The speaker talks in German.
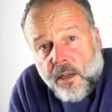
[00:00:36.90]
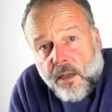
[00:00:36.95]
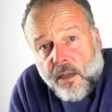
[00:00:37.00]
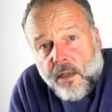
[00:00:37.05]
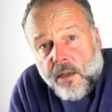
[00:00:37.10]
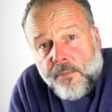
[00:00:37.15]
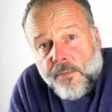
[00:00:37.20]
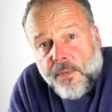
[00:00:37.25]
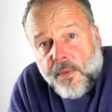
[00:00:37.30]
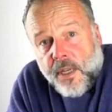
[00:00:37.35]

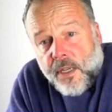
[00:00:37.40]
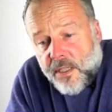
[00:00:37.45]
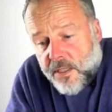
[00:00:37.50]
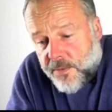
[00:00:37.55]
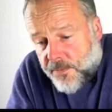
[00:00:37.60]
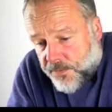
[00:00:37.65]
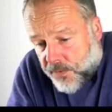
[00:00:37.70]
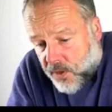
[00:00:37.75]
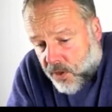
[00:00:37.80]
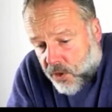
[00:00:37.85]
Ähm, das
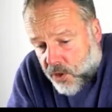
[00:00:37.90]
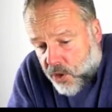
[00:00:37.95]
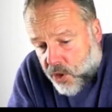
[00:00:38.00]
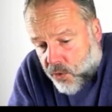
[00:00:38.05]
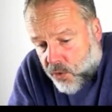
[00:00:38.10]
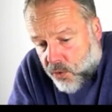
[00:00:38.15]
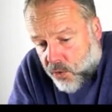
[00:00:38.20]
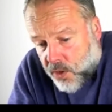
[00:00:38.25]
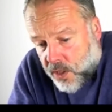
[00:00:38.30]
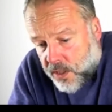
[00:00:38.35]

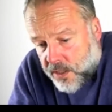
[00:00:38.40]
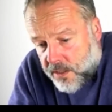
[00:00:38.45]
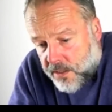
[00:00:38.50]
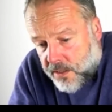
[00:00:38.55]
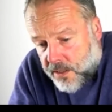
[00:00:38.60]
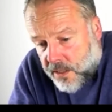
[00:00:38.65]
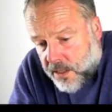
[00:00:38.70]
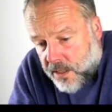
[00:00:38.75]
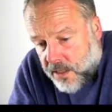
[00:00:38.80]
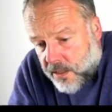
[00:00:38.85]
stört
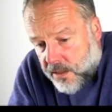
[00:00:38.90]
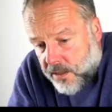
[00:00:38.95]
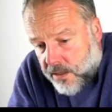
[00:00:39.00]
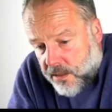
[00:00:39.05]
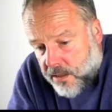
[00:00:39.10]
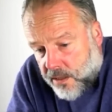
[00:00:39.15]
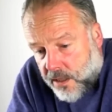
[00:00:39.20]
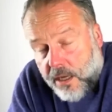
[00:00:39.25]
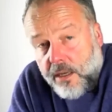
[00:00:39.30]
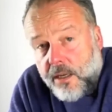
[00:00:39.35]
die
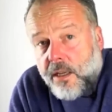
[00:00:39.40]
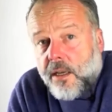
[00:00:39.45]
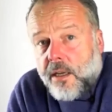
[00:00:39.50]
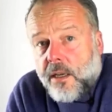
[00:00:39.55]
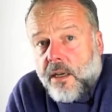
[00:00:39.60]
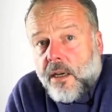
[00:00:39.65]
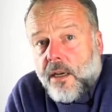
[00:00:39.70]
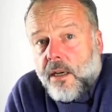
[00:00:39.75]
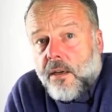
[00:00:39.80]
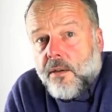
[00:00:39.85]

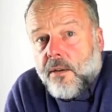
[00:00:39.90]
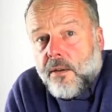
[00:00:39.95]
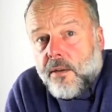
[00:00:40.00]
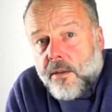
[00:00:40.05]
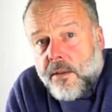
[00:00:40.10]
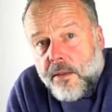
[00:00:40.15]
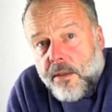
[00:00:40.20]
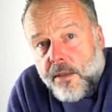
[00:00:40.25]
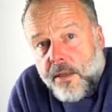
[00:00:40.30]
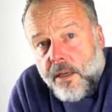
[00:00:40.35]

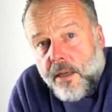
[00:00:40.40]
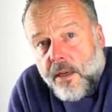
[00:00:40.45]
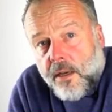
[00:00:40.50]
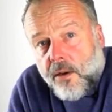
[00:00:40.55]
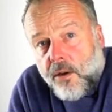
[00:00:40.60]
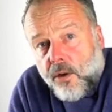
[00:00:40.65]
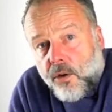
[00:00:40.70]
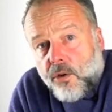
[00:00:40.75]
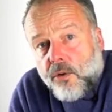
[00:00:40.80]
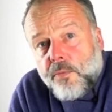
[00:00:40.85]
Anhänger äh,
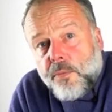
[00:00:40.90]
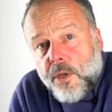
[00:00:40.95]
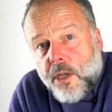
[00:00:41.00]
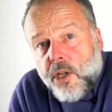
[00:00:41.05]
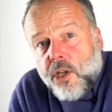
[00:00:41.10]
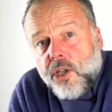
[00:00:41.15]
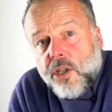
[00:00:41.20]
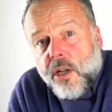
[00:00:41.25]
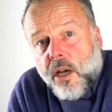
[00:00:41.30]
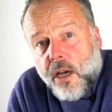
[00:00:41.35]
der
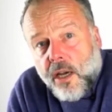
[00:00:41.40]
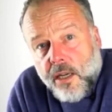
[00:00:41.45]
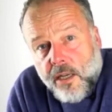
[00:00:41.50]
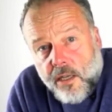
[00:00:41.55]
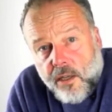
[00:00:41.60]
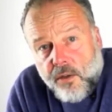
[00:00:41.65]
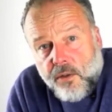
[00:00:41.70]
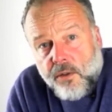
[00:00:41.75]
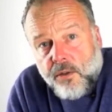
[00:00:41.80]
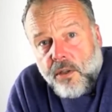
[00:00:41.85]
europäischen
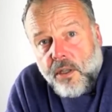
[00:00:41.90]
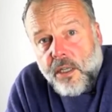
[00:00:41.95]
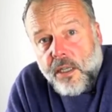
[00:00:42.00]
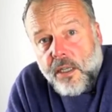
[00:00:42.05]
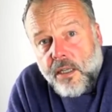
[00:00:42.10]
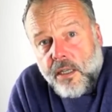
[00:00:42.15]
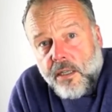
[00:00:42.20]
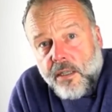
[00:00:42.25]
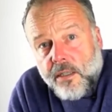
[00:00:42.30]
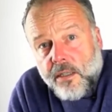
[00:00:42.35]
Einigung,
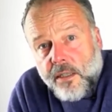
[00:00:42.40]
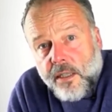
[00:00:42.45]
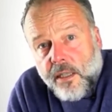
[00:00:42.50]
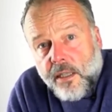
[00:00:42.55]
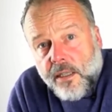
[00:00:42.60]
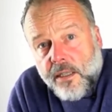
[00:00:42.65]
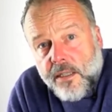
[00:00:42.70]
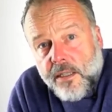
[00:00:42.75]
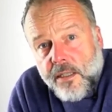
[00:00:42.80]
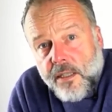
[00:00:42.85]
äh,
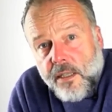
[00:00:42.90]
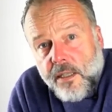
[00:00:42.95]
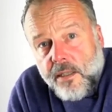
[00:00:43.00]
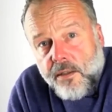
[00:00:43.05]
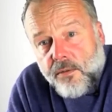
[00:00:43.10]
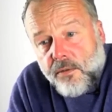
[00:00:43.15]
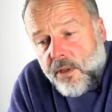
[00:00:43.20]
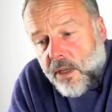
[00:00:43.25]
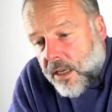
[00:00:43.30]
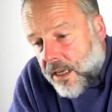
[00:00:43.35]
deren Ziel
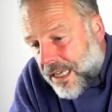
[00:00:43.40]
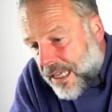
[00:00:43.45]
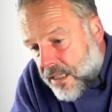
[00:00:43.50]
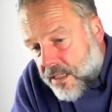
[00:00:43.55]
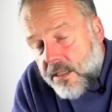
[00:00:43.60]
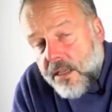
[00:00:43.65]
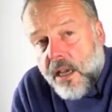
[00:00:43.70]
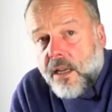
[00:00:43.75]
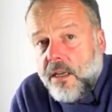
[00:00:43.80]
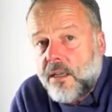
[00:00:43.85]
nun ein
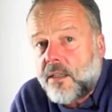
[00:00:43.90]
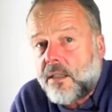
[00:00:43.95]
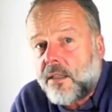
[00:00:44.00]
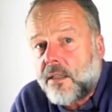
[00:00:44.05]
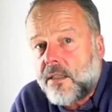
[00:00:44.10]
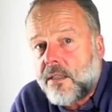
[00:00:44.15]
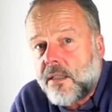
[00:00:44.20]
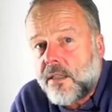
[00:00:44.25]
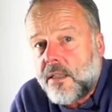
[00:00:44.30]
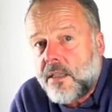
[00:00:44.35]
ganz
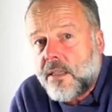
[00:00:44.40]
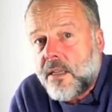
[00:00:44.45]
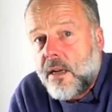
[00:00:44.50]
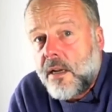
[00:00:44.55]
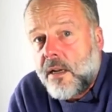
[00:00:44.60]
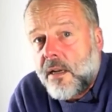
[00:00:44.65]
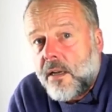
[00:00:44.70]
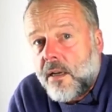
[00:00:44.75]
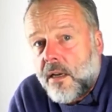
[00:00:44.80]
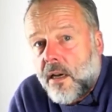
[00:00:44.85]
anderes ist.
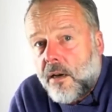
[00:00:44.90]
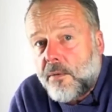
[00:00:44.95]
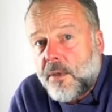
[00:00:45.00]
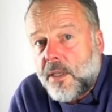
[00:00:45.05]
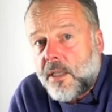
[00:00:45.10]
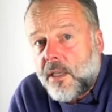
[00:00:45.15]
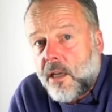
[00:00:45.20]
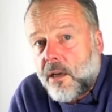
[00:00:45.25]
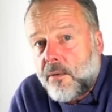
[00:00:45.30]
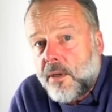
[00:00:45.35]
Aber
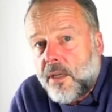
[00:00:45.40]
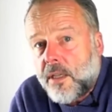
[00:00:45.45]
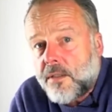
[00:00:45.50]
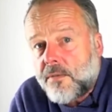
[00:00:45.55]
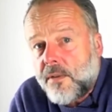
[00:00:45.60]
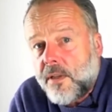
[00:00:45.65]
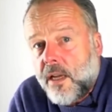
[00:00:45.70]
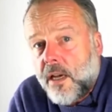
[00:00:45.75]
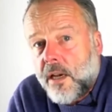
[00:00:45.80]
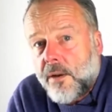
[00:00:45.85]
ich glaube, dass
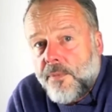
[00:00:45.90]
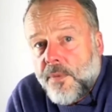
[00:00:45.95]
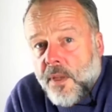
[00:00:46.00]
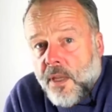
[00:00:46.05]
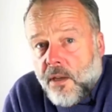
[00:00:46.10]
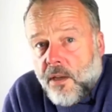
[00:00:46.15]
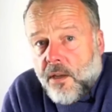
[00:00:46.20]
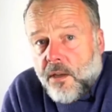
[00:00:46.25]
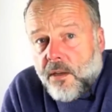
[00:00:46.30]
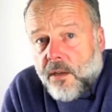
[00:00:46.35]
wir da
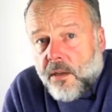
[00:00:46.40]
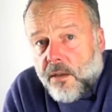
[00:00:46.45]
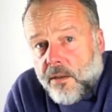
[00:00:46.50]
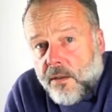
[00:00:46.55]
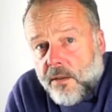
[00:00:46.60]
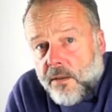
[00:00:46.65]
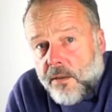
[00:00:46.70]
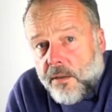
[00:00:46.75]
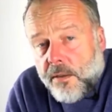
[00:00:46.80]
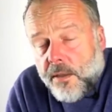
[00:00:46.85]

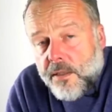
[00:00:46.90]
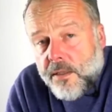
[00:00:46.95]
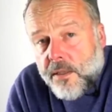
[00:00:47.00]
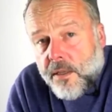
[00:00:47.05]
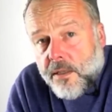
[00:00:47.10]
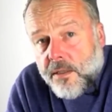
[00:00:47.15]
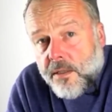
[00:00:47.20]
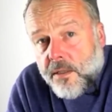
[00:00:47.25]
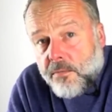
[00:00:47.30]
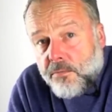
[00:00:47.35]
äh, dass,
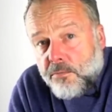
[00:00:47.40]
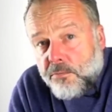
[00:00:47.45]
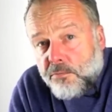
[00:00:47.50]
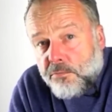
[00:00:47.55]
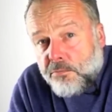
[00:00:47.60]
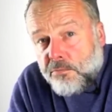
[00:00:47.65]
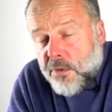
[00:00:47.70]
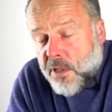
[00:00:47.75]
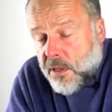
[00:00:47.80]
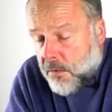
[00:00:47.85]
dass sagen
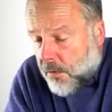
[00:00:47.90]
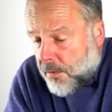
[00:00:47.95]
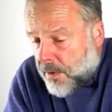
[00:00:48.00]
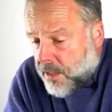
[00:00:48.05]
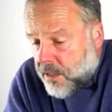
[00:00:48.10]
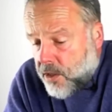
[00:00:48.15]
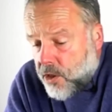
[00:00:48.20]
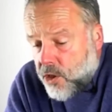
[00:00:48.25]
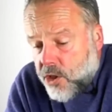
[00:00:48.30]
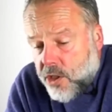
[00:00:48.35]
wir mal,
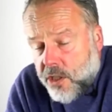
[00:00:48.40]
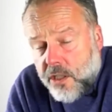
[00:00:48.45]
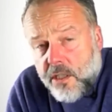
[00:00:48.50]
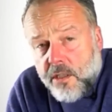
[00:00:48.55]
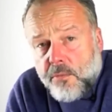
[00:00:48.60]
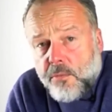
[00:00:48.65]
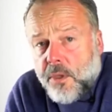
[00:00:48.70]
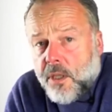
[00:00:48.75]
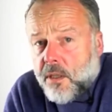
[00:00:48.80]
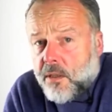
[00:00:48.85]
die Geschichte
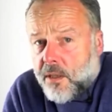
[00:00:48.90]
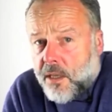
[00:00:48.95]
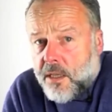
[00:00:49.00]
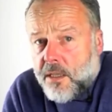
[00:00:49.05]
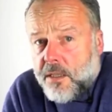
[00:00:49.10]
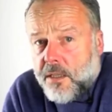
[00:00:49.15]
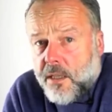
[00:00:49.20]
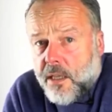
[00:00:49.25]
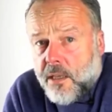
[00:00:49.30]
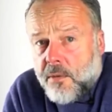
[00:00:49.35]
mir
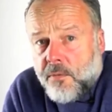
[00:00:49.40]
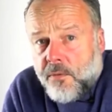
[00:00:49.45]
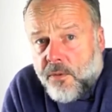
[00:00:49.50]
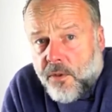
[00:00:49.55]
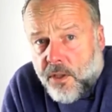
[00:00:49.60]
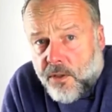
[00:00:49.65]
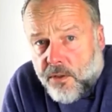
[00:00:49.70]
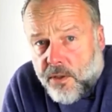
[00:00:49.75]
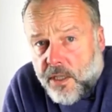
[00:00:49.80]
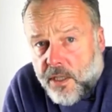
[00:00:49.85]
recht geben
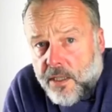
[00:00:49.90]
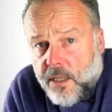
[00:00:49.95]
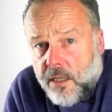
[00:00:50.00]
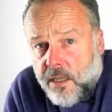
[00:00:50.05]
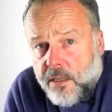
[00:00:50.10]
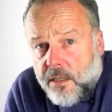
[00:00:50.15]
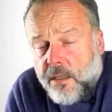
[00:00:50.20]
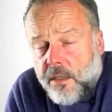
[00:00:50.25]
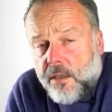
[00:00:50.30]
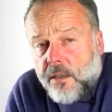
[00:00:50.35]
wird oder
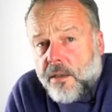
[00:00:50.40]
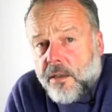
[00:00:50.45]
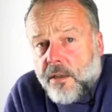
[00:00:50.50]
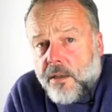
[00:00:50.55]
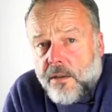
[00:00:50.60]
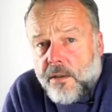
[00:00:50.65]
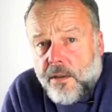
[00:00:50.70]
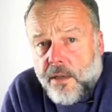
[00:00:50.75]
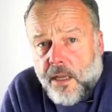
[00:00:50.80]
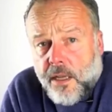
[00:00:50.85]
denen, die in,
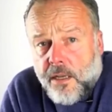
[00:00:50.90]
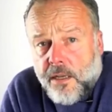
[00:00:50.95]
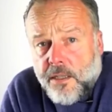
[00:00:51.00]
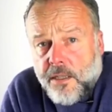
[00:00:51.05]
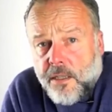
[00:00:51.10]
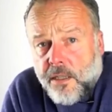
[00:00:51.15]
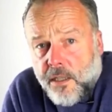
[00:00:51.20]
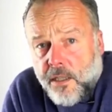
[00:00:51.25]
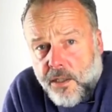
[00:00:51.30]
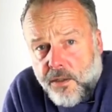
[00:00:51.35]
in
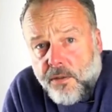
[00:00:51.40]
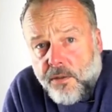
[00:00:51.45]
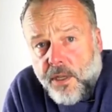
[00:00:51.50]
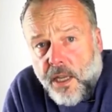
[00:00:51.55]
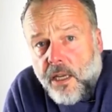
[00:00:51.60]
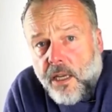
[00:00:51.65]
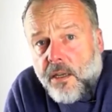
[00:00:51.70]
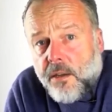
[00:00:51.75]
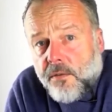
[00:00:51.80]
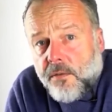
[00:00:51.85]
ähnliche Richtung
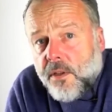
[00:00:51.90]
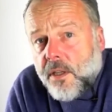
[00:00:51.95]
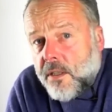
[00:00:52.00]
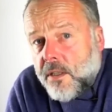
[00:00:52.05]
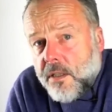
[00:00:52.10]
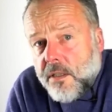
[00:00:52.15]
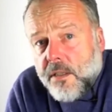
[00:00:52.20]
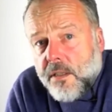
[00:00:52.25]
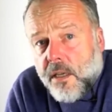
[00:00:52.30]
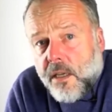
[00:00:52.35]
denken, wie ich
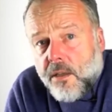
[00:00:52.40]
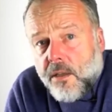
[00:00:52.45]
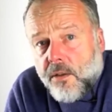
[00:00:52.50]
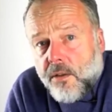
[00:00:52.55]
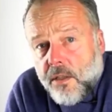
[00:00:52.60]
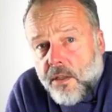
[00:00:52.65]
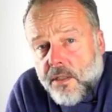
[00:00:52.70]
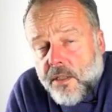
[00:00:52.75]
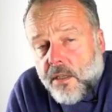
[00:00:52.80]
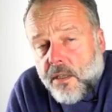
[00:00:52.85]
das gerade
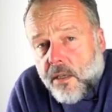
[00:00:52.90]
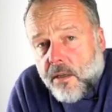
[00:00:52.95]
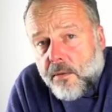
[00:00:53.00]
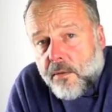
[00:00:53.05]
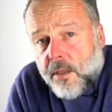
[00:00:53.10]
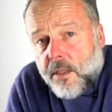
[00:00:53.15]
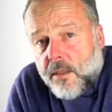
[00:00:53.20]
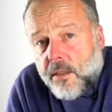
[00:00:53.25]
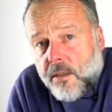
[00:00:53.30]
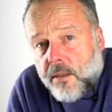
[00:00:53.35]
geäußert habe.